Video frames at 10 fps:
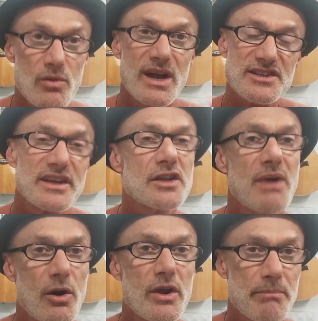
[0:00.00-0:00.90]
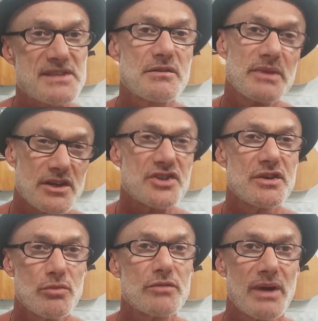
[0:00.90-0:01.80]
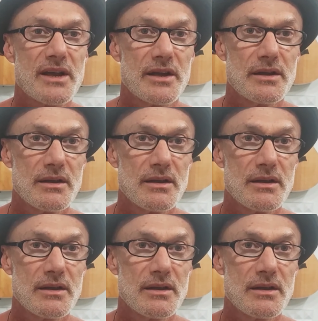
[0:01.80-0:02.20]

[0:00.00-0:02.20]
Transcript: O gajo tem ali uma hora, passa uma energia muito bacana.